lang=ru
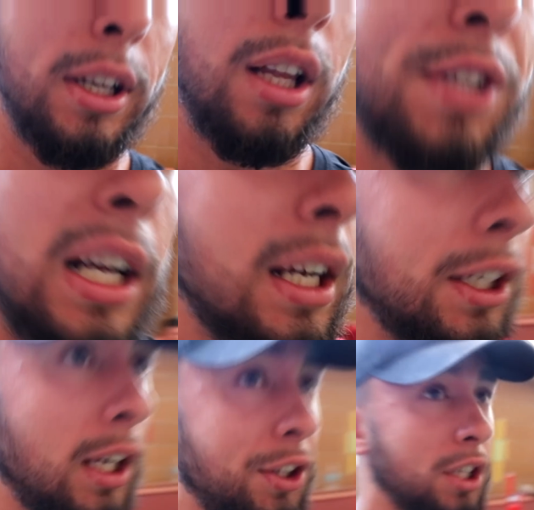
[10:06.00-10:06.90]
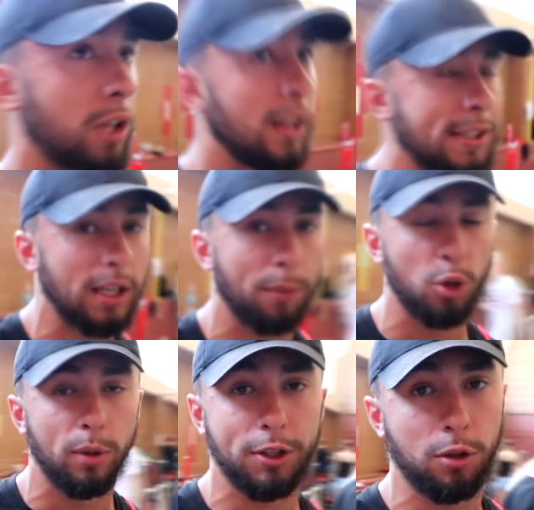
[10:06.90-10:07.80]
деле в зале, когда я тренировался, я
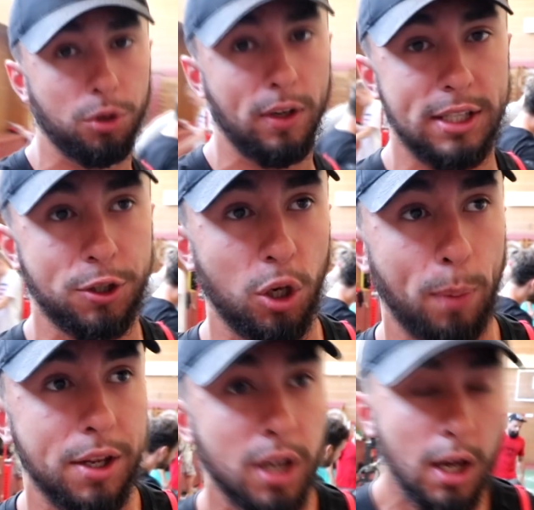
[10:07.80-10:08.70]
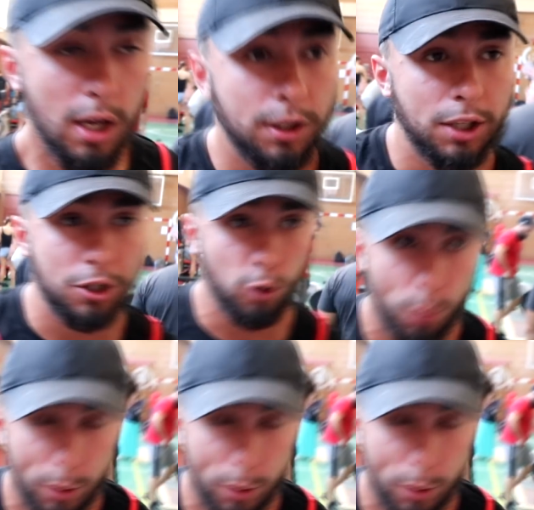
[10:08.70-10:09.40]
пробовал минут 245, дотянул